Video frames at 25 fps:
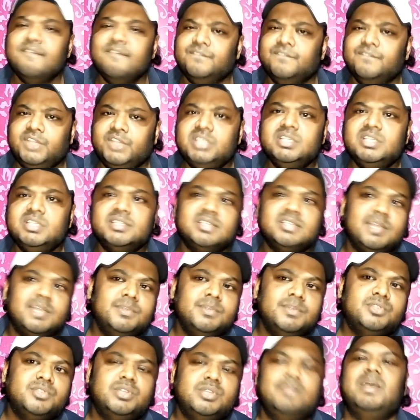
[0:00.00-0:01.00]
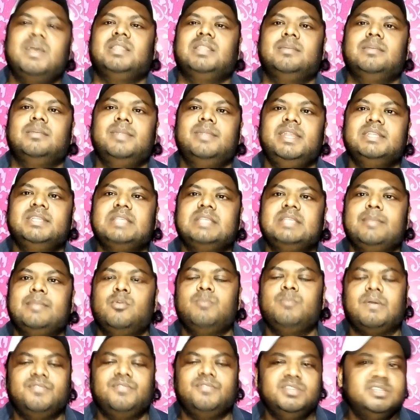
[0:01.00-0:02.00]
ফিজিক্স কেমিস্ট্রি ম্যাথামেটিক্স এবং
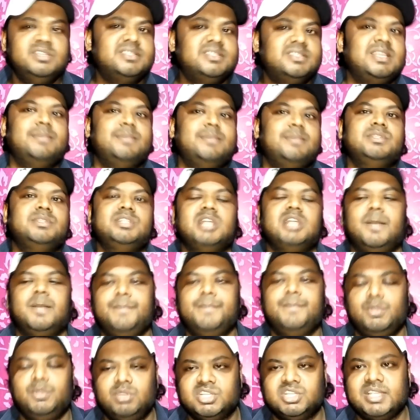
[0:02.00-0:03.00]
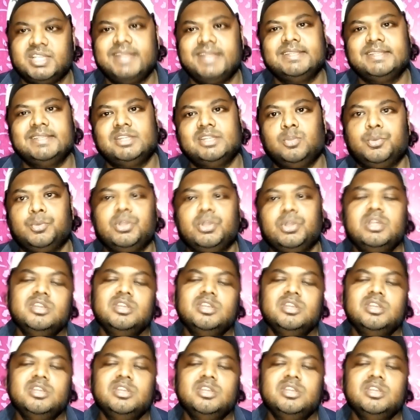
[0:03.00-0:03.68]
বা ফিজিক্স কেমিস্ট্রি কম্পিউটার সায়েন্সের ওপর